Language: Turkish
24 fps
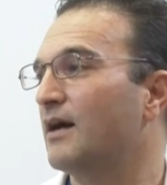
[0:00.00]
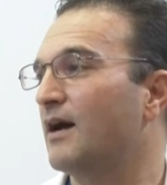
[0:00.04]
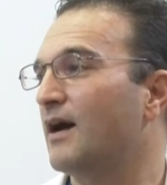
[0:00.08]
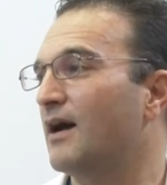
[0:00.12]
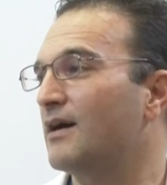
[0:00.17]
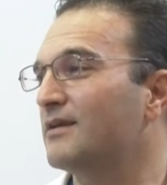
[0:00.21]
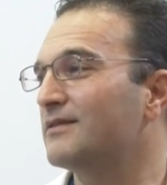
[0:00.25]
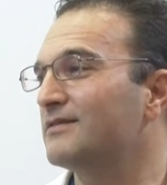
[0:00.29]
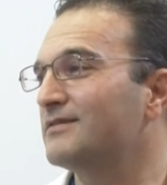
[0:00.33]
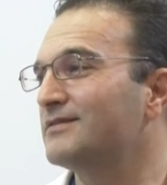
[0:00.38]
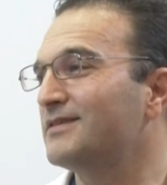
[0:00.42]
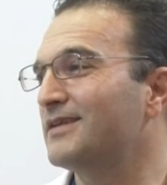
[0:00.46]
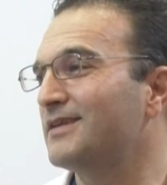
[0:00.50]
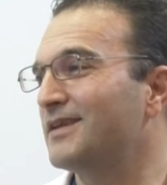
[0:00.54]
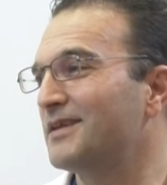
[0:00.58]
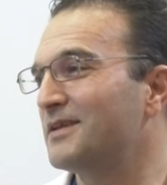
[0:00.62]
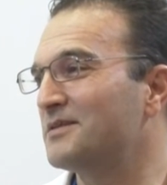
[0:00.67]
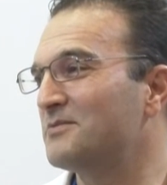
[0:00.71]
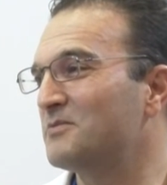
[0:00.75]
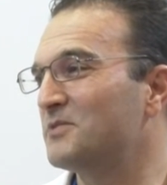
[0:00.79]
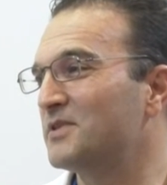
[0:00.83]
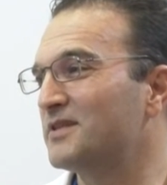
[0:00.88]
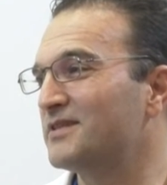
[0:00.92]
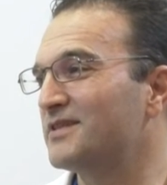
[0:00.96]
aklınıza
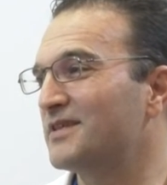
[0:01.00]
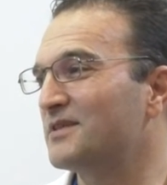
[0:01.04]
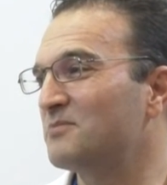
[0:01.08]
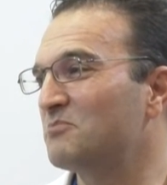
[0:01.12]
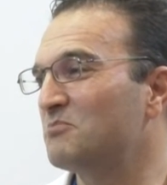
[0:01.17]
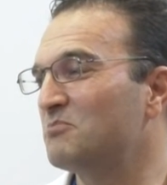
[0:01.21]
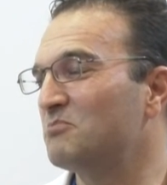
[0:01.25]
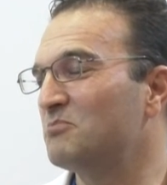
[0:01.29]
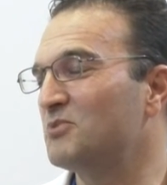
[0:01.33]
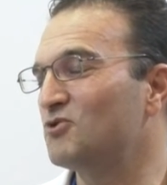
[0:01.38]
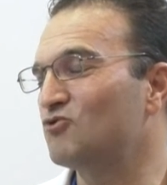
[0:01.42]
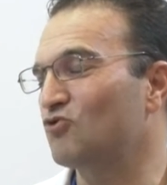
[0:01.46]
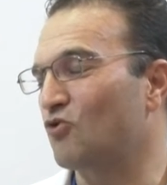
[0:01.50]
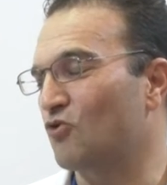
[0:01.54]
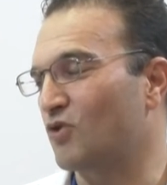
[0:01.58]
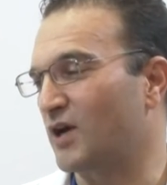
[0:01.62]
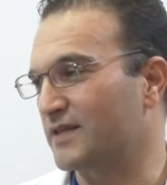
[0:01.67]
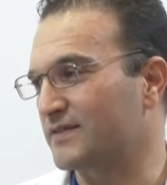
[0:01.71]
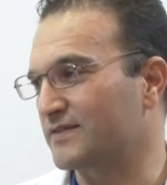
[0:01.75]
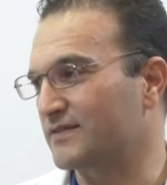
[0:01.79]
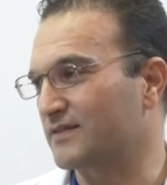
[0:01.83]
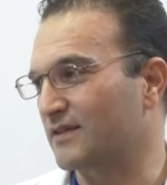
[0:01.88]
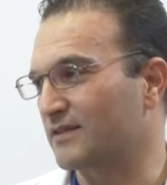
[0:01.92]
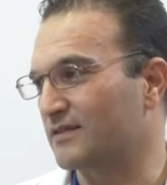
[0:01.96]
gelebilecek birçok
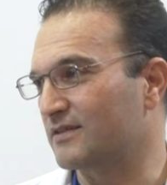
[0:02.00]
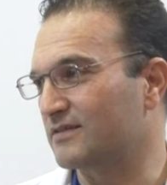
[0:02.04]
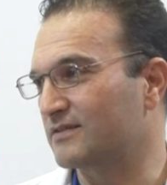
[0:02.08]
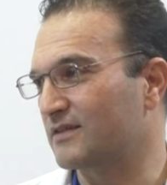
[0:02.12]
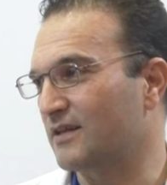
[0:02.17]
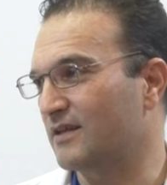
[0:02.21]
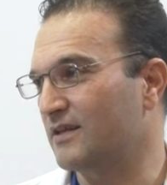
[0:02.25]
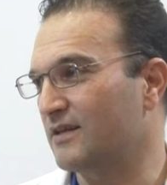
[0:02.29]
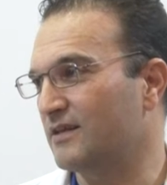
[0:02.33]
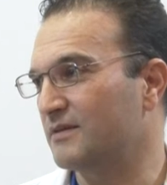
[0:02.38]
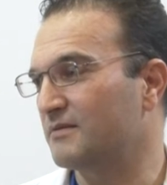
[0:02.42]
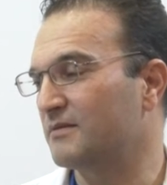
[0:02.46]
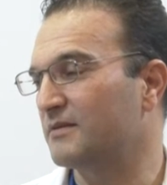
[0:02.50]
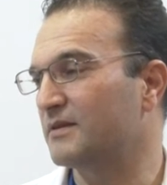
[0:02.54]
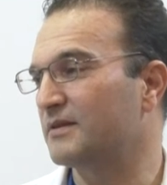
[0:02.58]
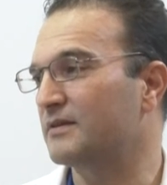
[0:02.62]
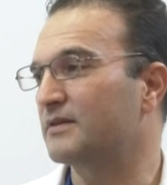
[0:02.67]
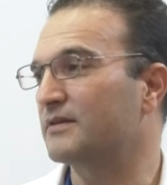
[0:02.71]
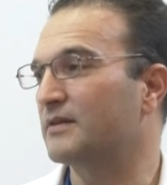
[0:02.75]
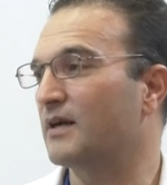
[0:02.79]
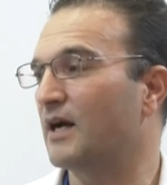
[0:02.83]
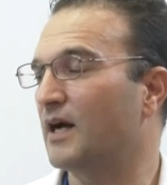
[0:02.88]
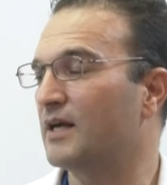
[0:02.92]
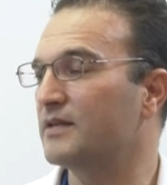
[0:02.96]
hastalıkta
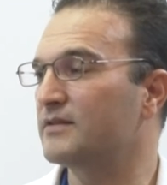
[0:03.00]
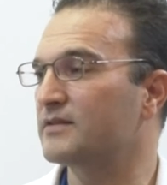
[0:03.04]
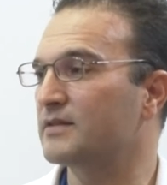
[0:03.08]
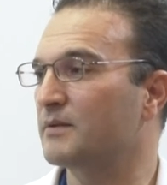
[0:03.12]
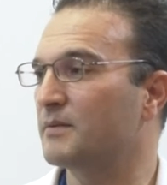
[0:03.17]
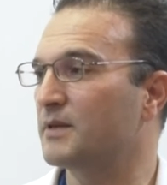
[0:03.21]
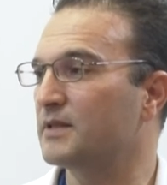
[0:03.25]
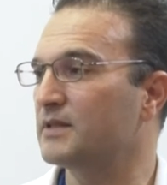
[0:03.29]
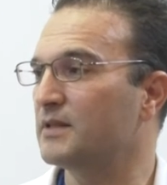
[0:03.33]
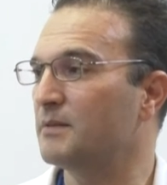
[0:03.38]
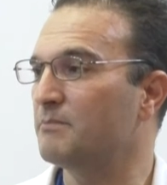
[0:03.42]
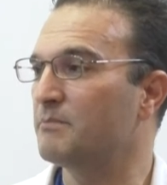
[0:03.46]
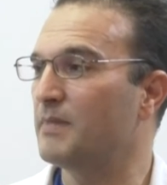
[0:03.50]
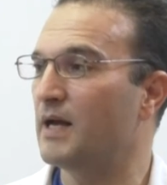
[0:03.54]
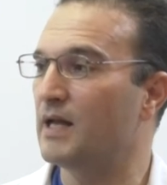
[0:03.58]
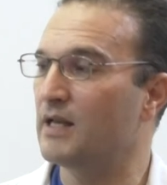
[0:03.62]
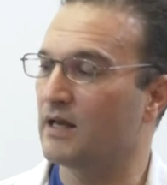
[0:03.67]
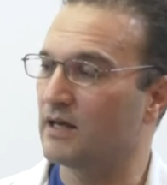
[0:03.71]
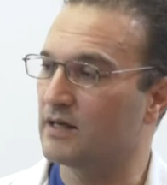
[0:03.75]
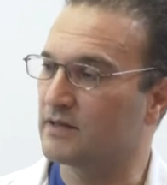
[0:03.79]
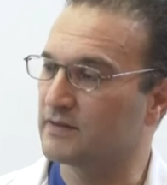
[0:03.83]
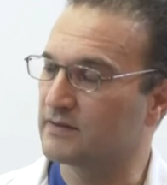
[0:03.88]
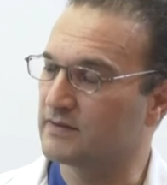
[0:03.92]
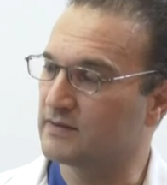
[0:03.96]
e, aynı zamanda
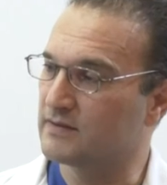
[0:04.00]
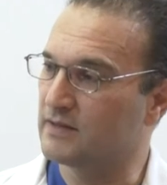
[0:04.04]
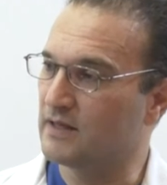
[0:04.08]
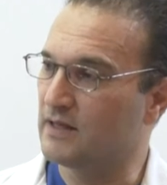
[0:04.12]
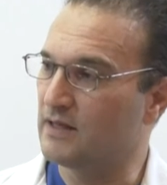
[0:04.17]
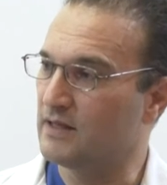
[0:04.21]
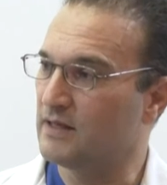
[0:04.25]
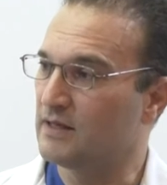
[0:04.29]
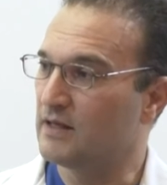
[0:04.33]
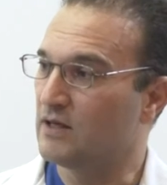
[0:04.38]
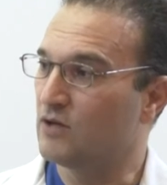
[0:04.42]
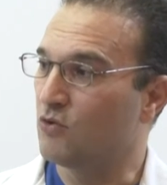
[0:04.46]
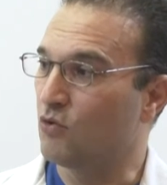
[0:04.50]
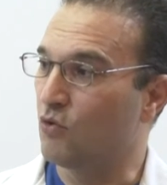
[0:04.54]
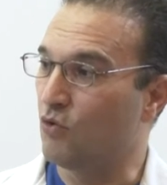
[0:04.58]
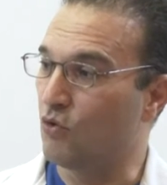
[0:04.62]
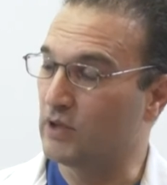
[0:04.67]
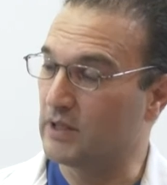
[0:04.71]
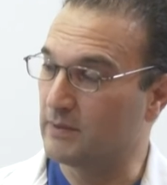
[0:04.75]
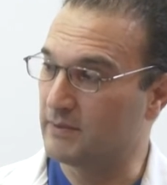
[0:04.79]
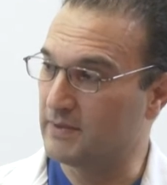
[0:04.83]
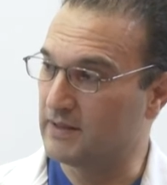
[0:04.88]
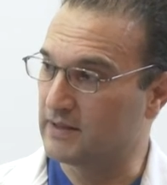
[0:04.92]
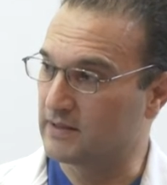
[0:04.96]
bel ağrısı da
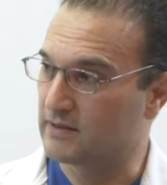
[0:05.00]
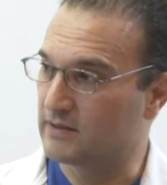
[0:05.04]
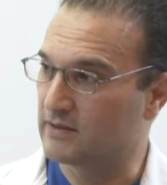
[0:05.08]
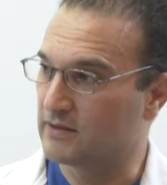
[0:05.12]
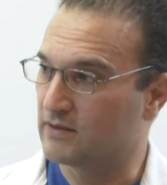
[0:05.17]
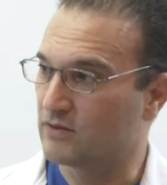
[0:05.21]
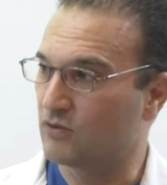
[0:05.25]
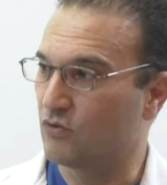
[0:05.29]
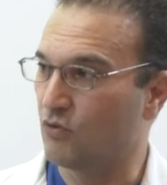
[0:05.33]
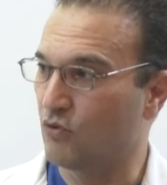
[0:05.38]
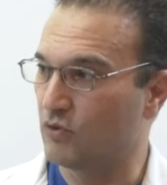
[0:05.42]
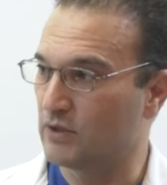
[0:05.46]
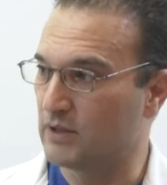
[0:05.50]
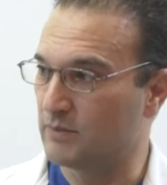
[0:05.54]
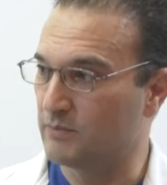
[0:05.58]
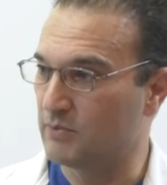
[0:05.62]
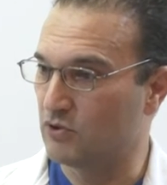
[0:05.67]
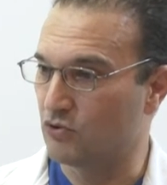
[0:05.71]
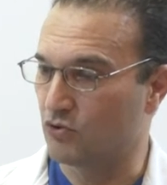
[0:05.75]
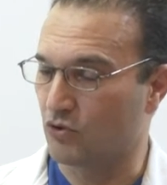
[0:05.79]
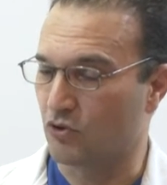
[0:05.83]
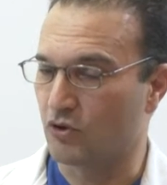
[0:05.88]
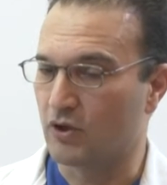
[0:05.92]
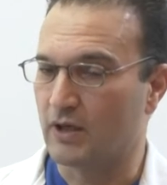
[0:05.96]
olabilir,
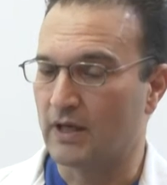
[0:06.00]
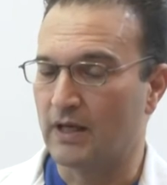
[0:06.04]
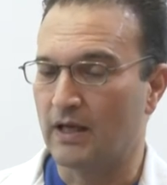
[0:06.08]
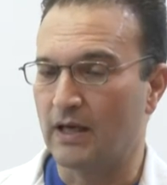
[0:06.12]
olabiliyor.